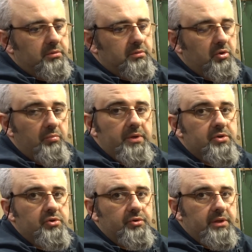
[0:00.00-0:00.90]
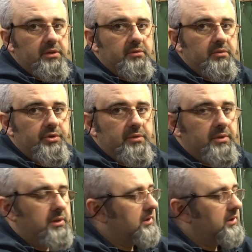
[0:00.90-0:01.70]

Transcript: komplet szczotek do siebie.